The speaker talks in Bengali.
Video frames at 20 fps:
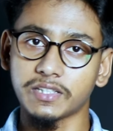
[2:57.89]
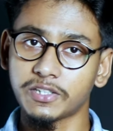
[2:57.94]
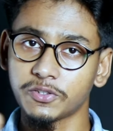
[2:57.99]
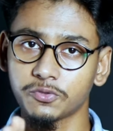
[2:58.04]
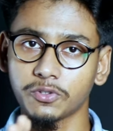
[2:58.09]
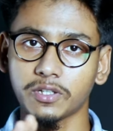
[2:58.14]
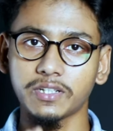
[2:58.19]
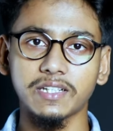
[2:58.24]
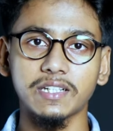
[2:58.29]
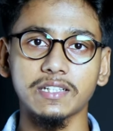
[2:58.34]

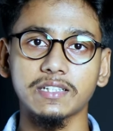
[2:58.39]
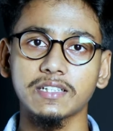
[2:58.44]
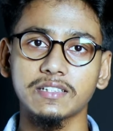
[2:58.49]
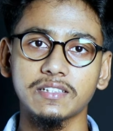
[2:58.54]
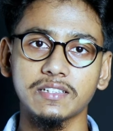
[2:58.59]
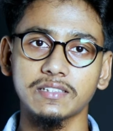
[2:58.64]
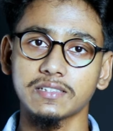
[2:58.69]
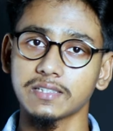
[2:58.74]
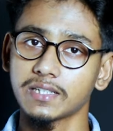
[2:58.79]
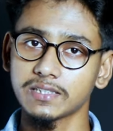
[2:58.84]
কিছু আইডি
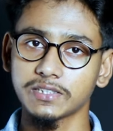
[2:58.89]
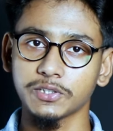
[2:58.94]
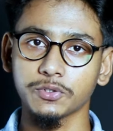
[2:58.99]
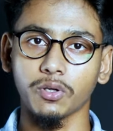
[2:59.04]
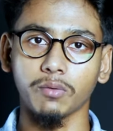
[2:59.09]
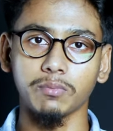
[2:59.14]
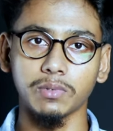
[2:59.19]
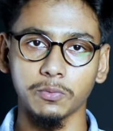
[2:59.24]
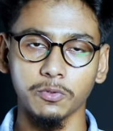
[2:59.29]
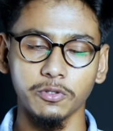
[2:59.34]
ক্ষেত্রে দিচ্ছে না
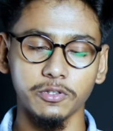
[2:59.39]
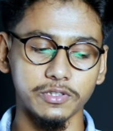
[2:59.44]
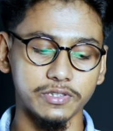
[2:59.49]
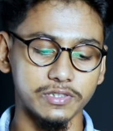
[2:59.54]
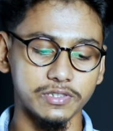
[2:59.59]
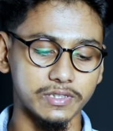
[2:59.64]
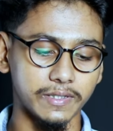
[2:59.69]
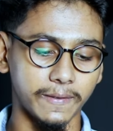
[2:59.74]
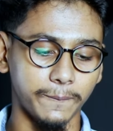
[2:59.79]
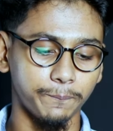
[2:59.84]
সেটা আমি বলে
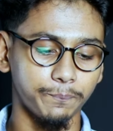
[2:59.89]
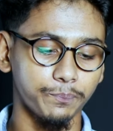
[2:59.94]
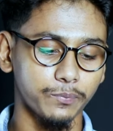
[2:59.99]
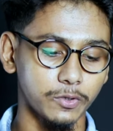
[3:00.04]
দিচ্ছি